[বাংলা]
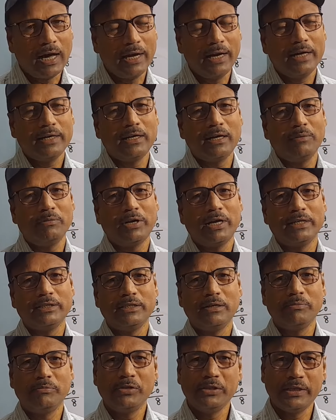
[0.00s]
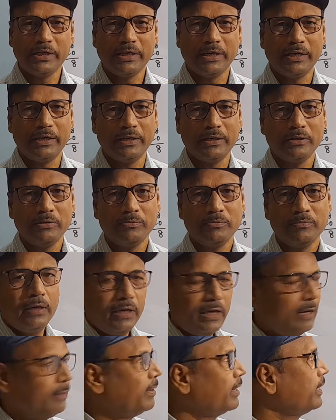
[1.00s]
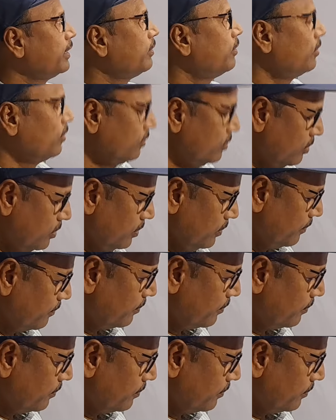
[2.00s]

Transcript: আরেকটা আমরা এক্সাম্পল দেখে নিই এবারের অঙ্ক